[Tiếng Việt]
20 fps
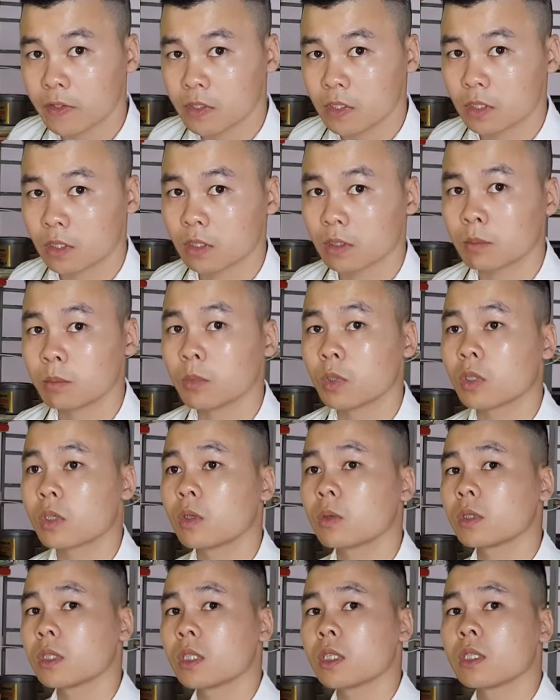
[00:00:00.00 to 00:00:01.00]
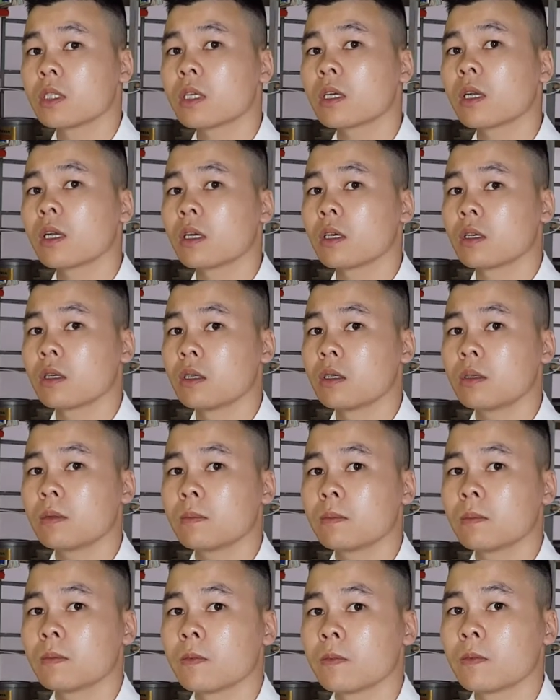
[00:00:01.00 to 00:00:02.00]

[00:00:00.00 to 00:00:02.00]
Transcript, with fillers: Vision một công ty rất là lớn